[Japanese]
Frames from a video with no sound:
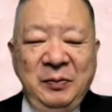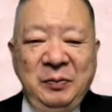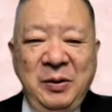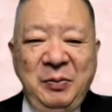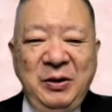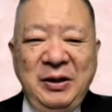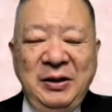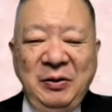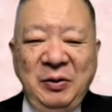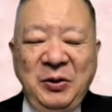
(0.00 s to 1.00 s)
まあ、見て
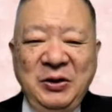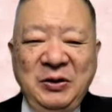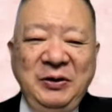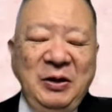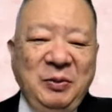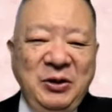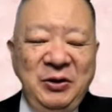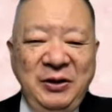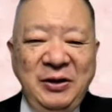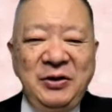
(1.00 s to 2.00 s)
て面白いのは面
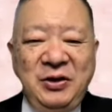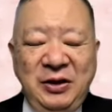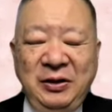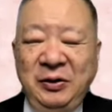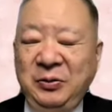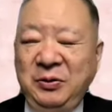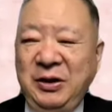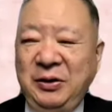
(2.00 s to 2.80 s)
白いですしね、特にあ